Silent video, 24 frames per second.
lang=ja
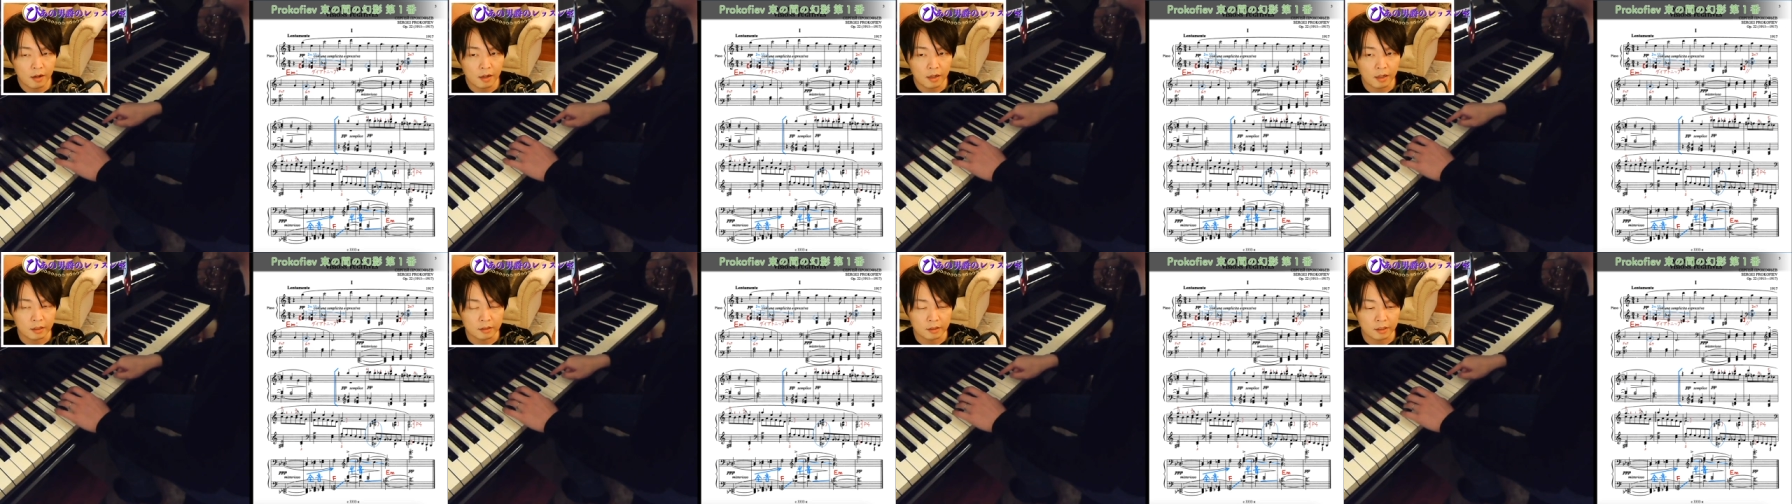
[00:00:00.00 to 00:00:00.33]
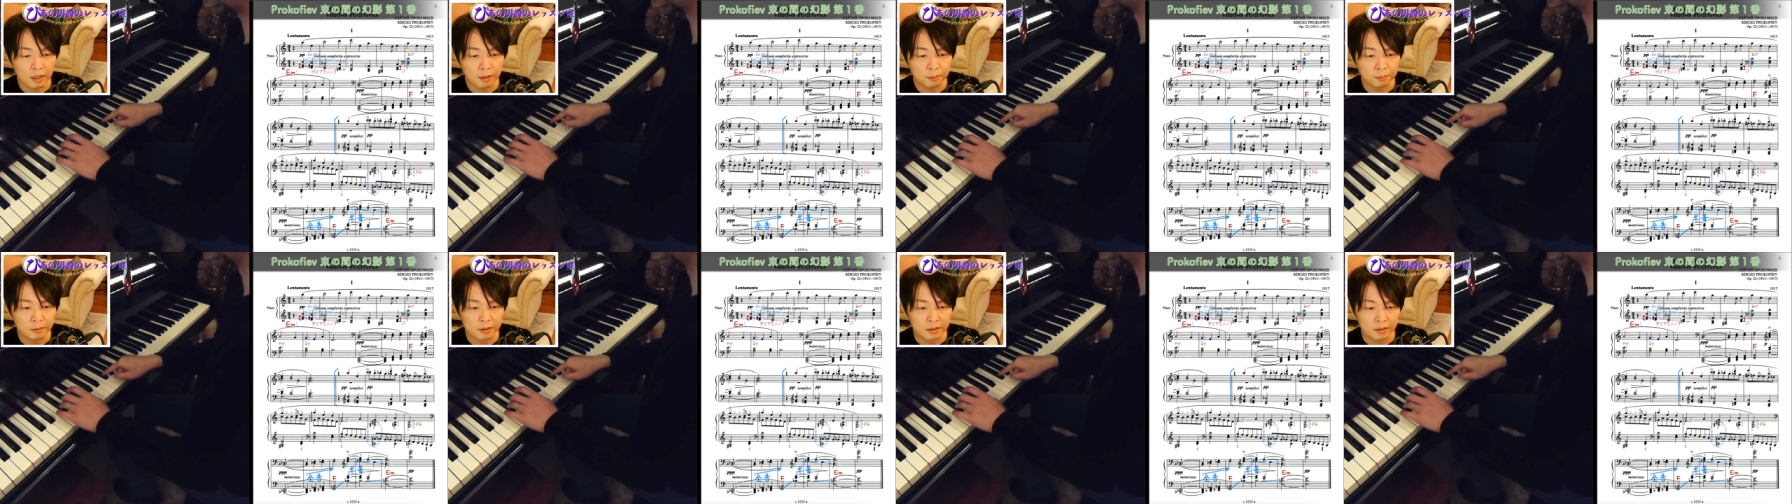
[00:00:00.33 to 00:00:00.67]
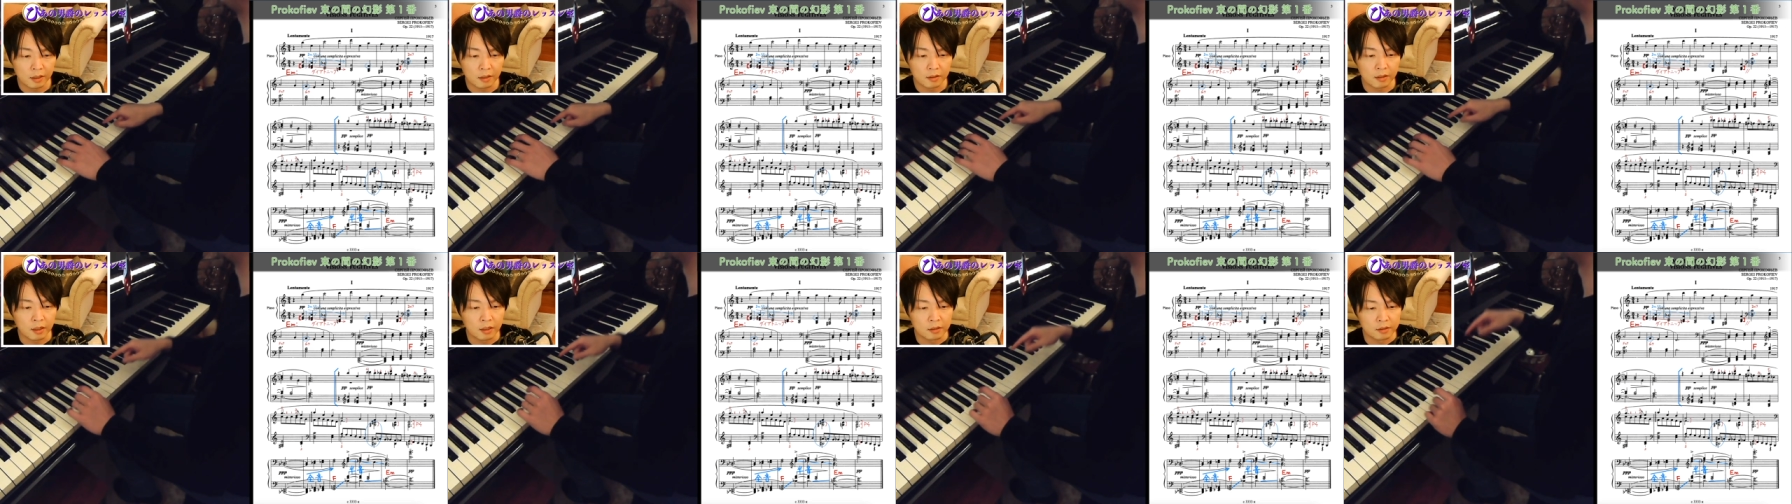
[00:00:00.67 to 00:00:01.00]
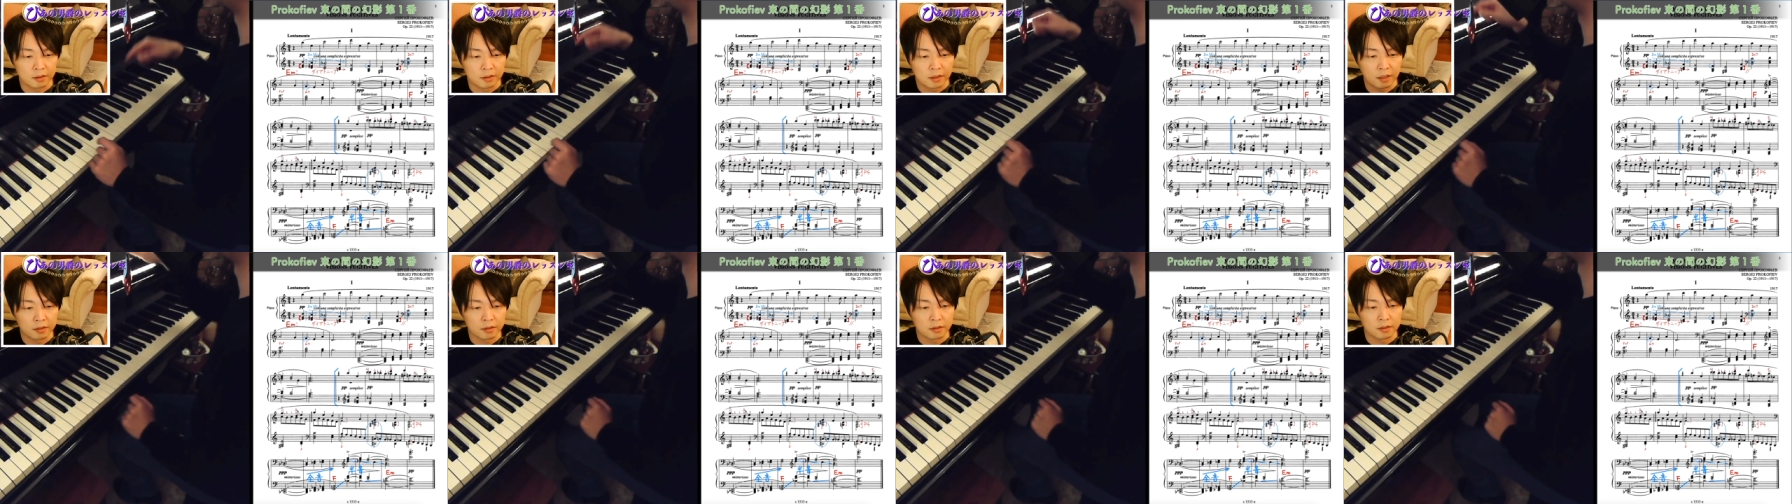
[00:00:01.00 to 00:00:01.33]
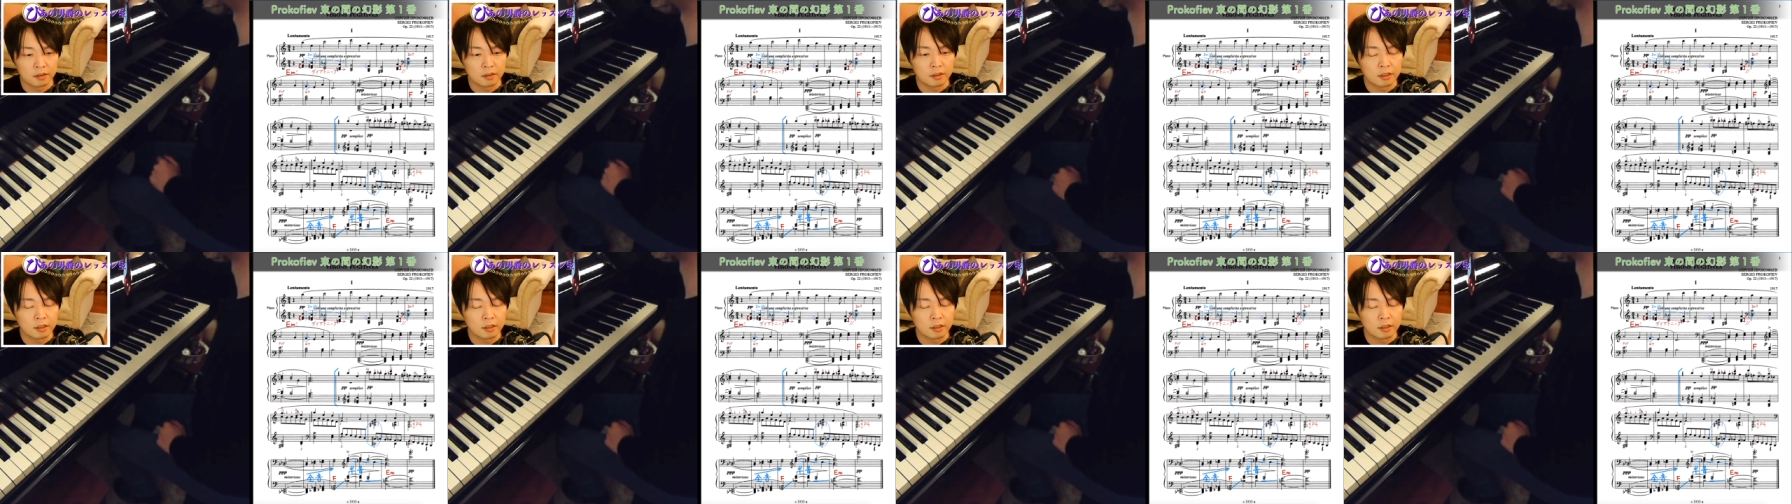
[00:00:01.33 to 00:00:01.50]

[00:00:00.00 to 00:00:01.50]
がシャープになるはずです。